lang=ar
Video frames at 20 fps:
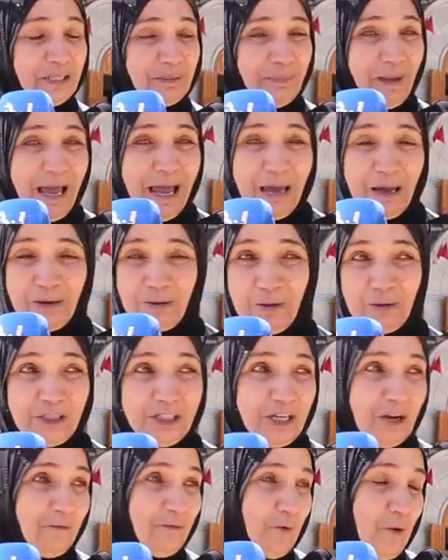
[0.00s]
يجي بحالو
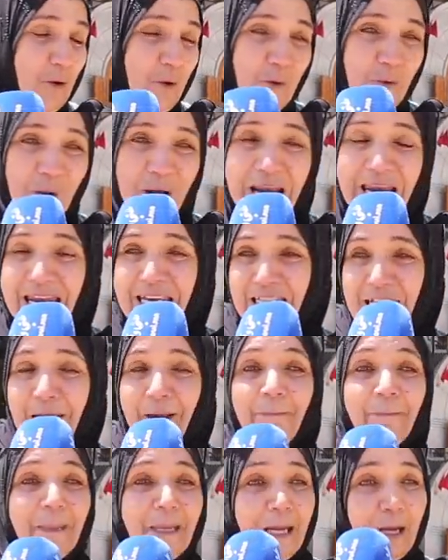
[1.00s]
شافو هو اللي
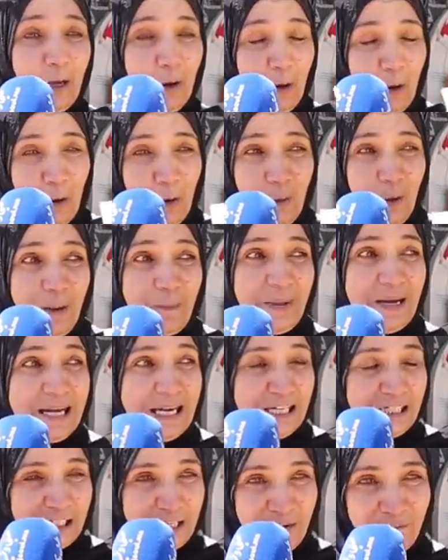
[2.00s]
هو
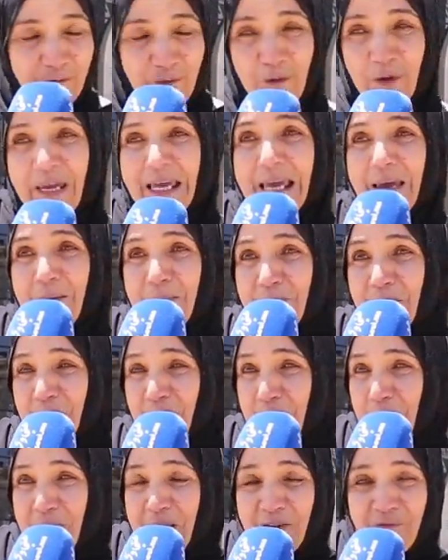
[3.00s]
ملي
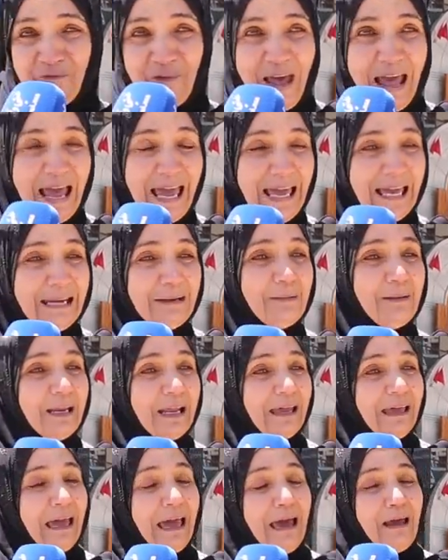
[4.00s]
شافو من فاعل
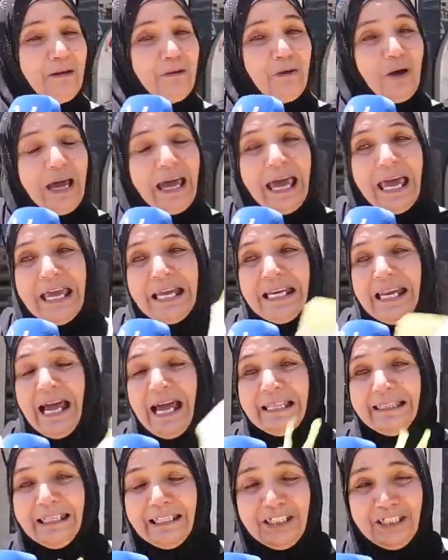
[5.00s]
قال له اخي لا
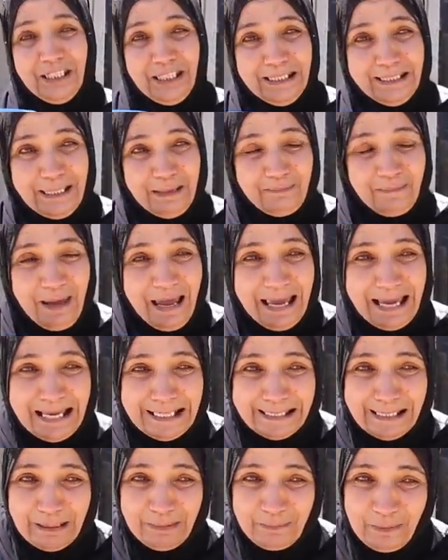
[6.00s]
عندك شي حساب
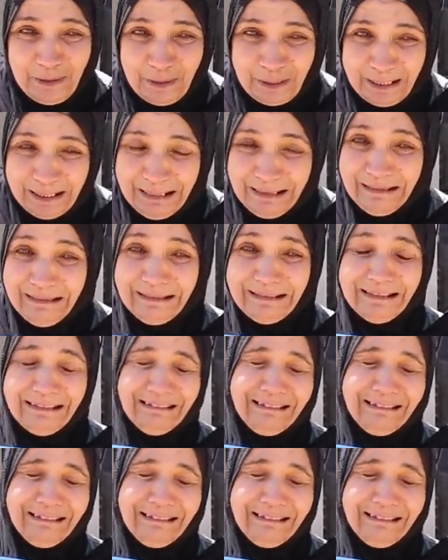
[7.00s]
معايا تنمر